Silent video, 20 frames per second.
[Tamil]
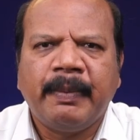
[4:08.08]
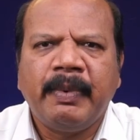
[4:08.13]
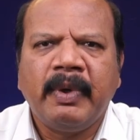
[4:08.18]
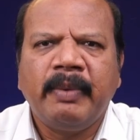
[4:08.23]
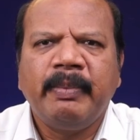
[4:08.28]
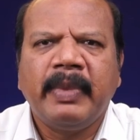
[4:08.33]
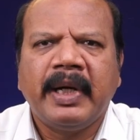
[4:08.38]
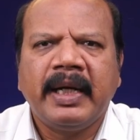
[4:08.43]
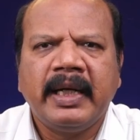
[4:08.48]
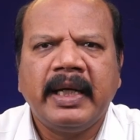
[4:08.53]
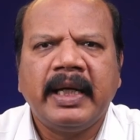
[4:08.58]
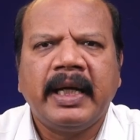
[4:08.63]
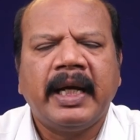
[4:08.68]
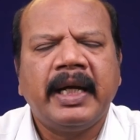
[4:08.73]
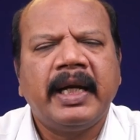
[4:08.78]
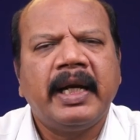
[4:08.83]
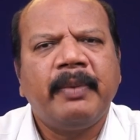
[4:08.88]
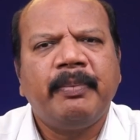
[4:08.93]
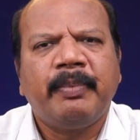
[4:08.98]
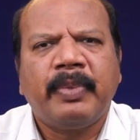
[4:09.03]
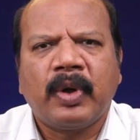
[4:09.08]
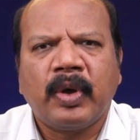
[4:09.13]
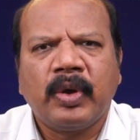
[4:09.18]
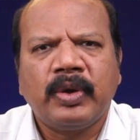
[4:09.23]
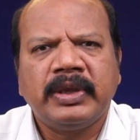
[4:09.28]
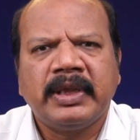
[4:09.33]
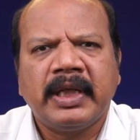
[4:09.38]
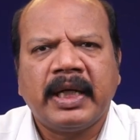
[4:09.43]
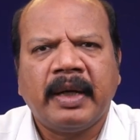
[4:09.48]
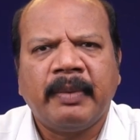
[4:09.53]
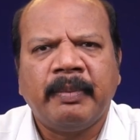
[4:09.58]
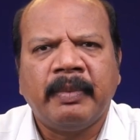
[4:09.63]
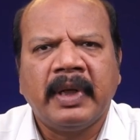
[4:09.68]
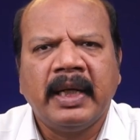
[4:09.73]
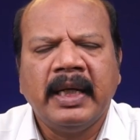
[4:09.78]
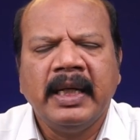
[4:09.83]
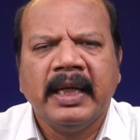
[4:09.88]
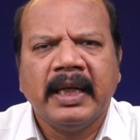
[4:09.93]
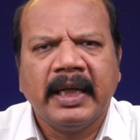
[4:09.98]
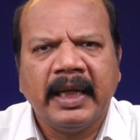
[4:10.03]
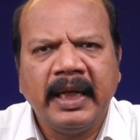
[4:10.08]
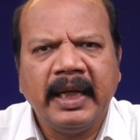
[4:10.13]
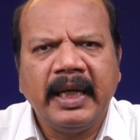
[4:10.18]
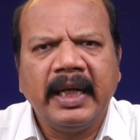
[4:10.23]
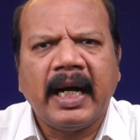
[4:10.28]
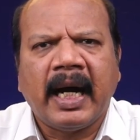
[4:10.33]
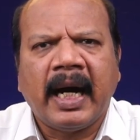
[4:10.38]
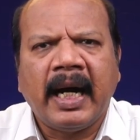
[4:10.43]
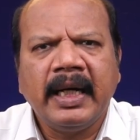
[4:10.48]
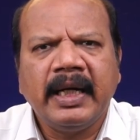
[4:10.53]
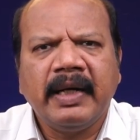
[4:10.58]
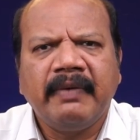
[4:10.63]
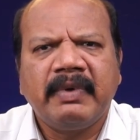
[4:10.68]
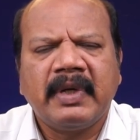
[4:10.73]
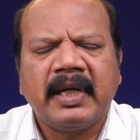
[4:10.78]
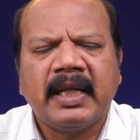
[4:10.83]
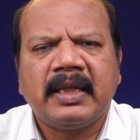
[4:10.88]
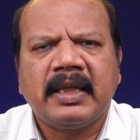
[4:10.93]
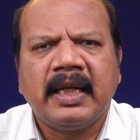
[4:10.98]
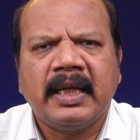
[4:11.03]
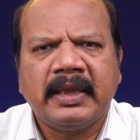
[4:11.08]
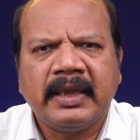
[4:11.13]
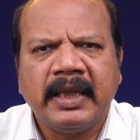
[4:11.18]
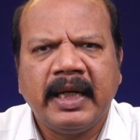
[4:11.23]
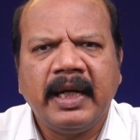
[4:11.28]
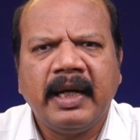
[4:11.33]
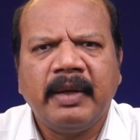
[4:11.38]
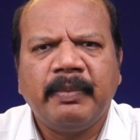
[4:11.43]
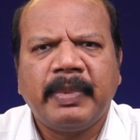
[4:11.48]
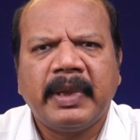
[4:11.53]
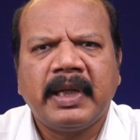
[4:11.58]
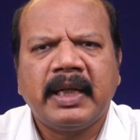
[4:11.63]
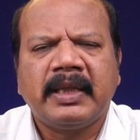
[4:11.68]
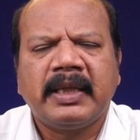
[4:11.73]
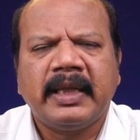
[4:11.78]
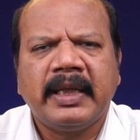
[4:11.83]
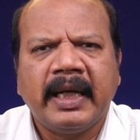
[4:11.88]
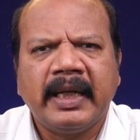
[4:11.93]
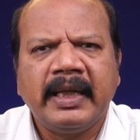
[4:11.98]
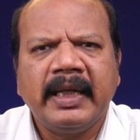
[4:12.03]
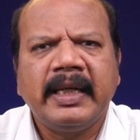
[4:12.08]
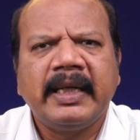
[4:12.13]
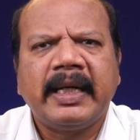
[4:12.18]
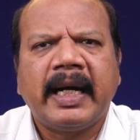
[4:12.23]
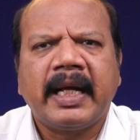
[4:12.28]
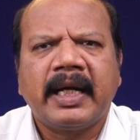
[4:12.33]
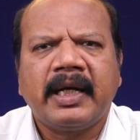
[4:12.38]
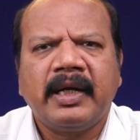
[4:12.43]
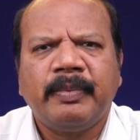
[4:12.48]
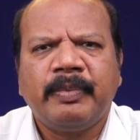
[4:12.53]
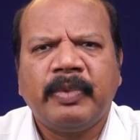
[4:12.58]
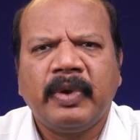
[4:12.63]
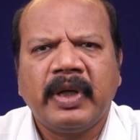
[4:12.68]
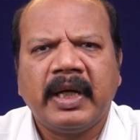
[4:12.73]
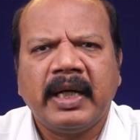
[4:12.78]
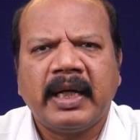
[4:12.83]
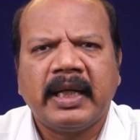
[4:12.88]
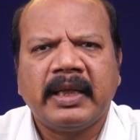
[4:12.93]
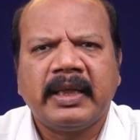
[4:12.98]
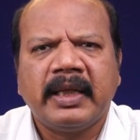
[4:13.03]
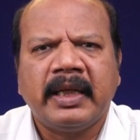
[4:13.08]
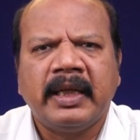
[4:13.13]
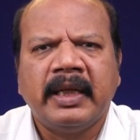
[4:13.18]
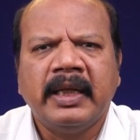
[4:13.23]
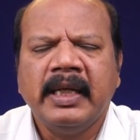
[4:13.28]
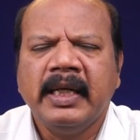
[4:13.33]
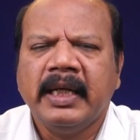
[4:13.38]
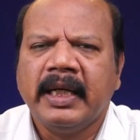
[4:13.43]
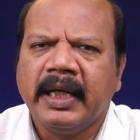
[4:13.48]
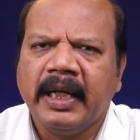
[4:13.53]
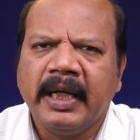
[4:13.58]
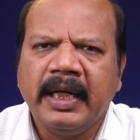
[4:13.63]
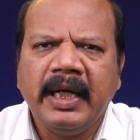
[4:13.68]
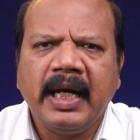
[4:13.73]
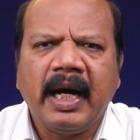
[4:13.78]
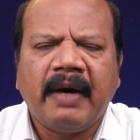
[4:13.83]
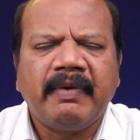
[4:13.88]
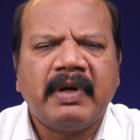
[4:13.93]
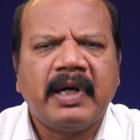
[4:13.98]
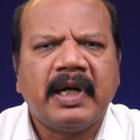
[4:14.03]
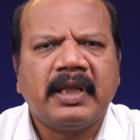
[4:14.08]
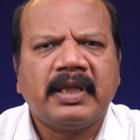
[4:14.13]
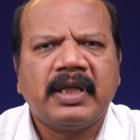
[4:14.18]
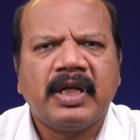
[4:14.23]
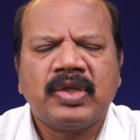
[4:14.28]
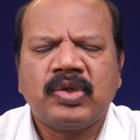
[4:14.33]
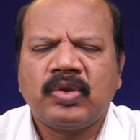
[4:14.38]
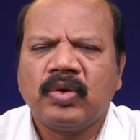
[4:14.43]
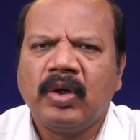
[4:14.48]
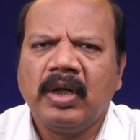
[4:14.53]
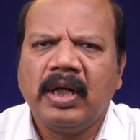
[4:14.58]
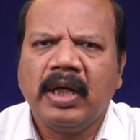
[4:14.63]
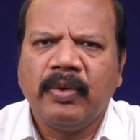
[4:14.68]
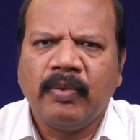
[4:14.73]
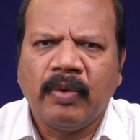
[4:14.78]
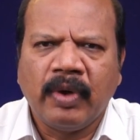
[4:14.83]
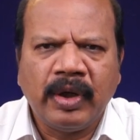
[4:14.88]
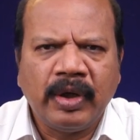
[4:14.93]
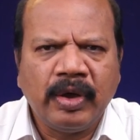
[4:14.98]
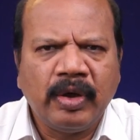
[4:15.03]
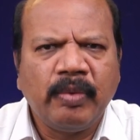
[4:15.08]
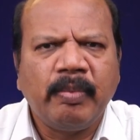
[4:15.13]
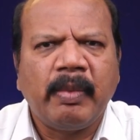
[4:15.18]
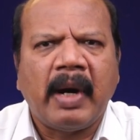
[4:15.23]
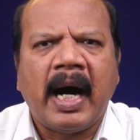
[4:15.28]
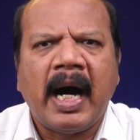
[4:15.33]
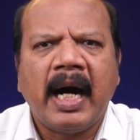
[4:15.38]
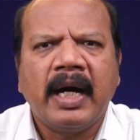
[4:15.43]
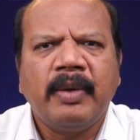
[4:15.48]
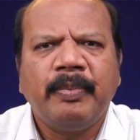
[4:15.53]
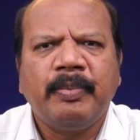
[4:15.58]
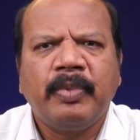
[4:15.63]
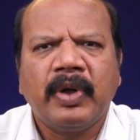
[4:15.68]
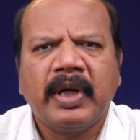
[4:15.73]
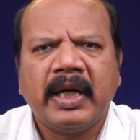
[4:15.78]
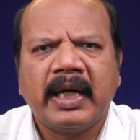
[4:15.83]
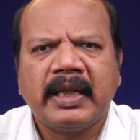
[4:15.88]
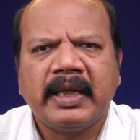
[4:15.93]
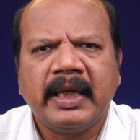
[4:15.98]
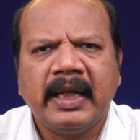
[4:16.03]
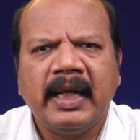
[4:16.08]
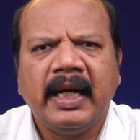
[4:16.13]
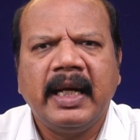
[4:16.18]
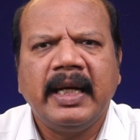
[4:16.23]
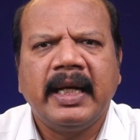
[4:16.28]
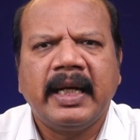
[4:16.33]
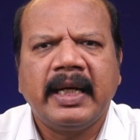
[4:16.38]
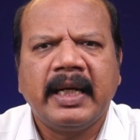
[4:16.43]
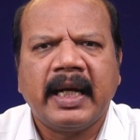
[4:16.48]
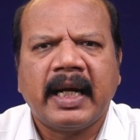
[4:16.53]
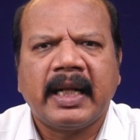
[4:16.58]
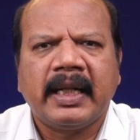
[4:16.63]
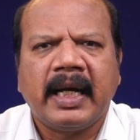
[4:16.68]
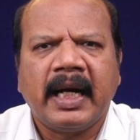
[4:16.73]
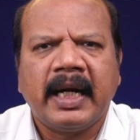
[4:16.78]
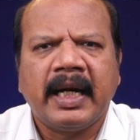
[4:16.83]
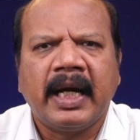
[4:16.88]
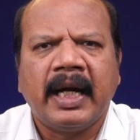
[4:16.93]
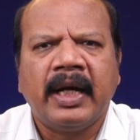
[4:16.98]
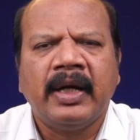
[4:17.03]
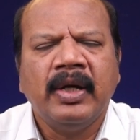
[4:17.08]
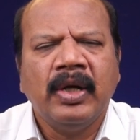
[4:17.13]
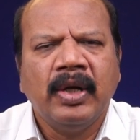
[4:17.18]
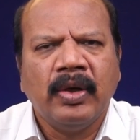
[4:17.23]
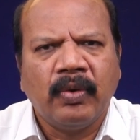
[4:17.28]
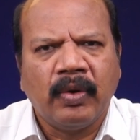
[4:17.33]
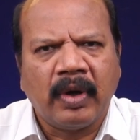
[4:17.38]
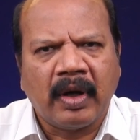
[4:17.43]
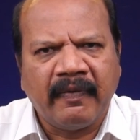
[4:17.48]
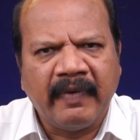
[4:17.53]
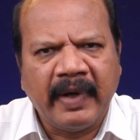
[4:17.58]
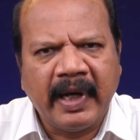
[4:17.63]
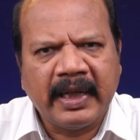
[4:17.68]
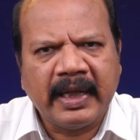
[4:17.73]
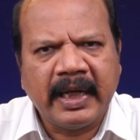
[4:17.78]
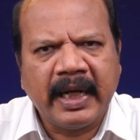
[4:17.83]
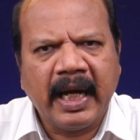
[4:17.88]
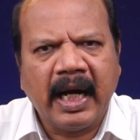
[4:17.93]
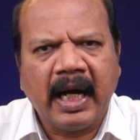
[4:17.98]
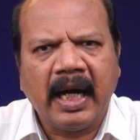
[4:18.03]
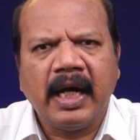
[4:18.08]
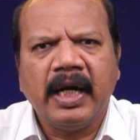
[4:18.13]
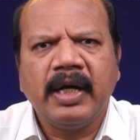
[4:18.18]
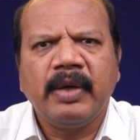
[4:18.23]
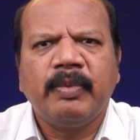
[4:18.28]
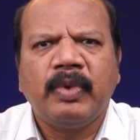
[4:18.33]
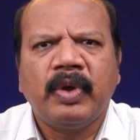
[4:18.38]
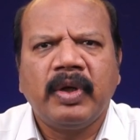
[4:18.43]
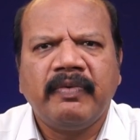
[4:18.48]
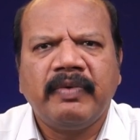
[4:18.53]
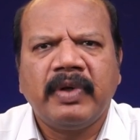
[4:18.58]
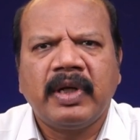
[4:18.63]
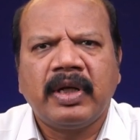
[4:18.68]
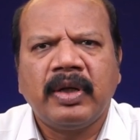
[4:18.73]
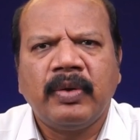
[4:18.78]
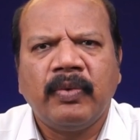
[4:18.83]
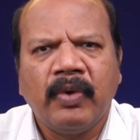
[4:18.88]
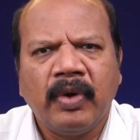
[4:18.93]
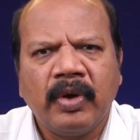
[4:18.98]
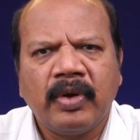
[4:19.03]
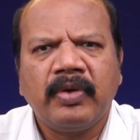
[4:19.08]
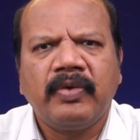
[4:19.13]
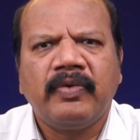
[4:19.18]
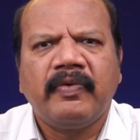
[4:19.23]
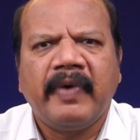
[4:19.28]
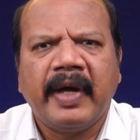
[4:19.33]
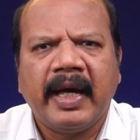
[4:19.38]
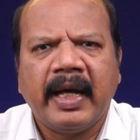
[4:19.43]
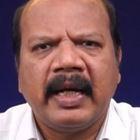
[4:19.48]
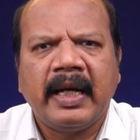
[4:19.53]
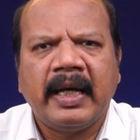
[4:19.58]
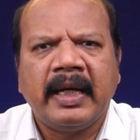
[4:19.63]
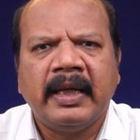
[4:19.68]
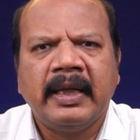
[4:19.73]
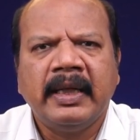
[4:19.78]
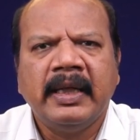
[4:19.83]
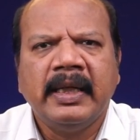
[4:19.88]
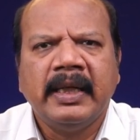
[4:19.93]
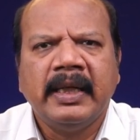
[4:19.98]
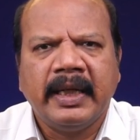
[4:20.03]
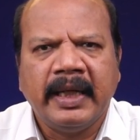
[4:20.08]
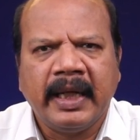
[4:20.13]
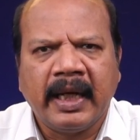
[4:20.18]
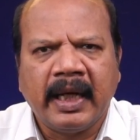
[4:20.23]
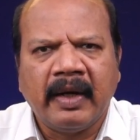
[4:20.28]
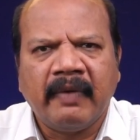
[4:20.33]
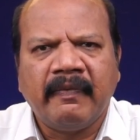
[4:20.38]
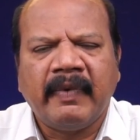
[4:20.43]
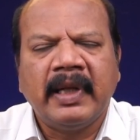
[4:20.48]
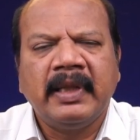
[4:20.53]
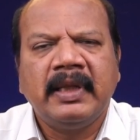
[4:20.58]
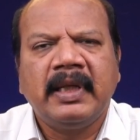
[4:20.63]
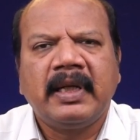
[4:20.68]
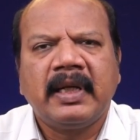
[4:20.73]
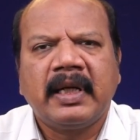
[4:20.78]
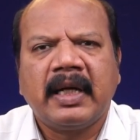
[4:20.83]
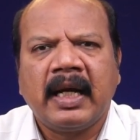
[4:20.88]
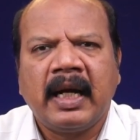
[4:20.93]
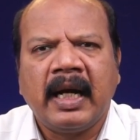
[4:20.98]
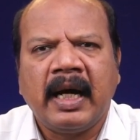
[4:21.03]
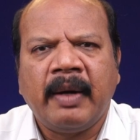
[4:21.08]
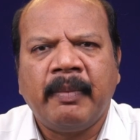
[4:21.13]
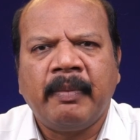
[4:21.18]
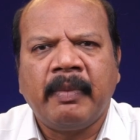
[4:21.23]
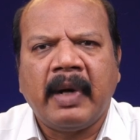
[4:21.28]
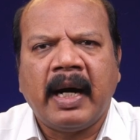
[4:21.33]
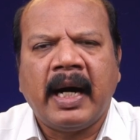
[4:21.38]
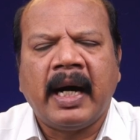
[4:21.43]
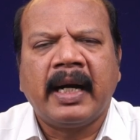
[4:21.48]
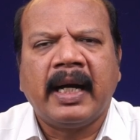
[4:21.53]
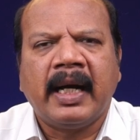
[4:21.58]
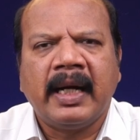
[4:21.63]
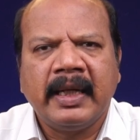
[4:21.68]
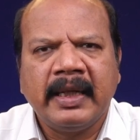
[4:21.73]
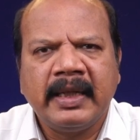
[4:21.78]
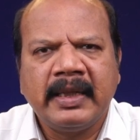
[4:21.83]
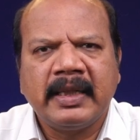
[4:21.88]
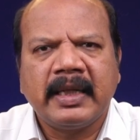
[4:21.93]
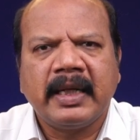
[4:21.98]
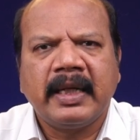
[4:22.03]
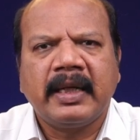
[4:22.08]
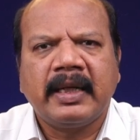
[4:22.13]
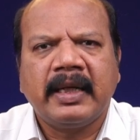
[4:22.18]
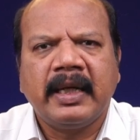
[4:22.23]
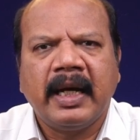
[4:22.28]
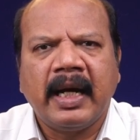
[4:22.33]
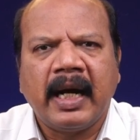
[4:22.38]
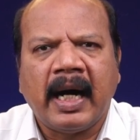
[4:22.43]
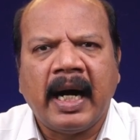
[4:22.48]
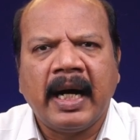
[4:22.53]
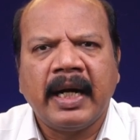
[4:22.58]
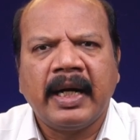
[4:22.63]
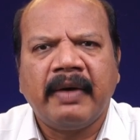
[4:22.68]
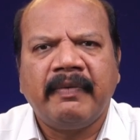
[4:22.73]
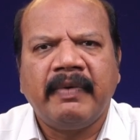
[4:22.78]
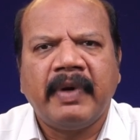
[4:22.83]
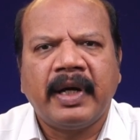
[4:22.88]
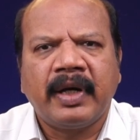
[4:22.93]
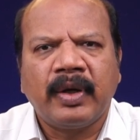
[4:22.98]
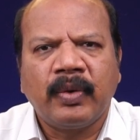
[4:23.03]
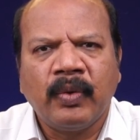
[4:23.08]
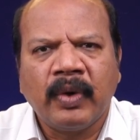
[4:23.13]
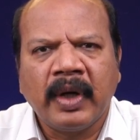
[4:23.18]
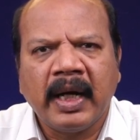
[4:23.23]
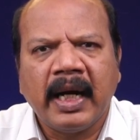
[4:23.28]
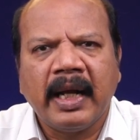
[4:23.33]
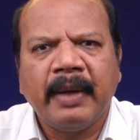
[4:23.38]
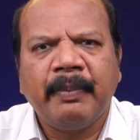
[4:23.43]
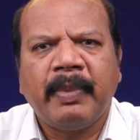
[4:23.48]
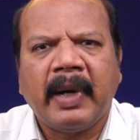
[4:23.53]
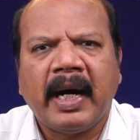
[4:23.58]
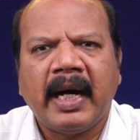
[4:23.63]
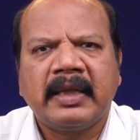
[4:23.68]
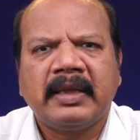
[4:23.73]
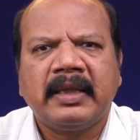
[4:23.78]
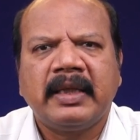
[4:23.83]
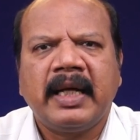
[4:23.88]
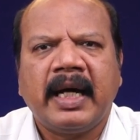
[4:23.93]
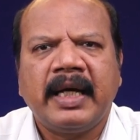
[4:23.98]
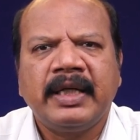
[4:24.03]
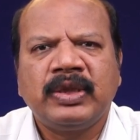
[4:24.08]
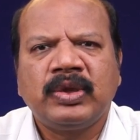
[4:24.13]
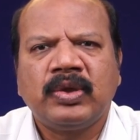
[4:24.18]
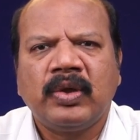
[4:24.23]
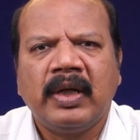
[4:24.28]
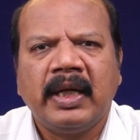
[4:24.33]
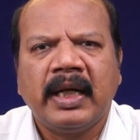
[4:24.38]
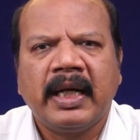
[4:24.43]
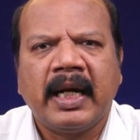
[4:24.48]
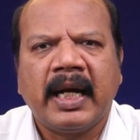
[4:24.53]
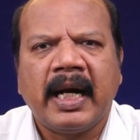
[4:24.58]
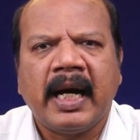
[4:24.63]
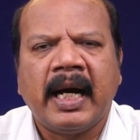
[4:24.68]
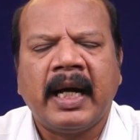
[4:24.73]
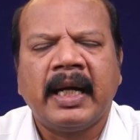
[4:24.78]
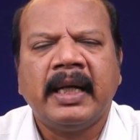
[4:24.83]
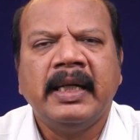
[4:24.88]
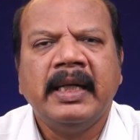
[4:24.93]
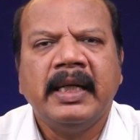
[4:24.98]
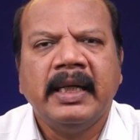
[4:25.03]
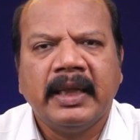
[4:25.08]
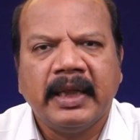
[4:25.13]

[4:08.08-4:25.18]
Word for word: ஜபம் பண்ணி என்ன பிரயோஜனம் இனி ஆண்டவரிடத்தில் தெரியப்படுத்தி என்ன நடக்கப் போகிறது இனி அவரிடத்தில் சொல்லி ஒன்றும் ஆகப் போகிறது இல்லை என்கிறதான ஒரு வேதனையான முடிவுக்கு ஒரு வேளை நீங்கள் வந்திருக்கலாம் ஆனால் இன்றைக்கு ஆண்டவர் உங்களை பார்த்துதான் சொல்லுகிறார்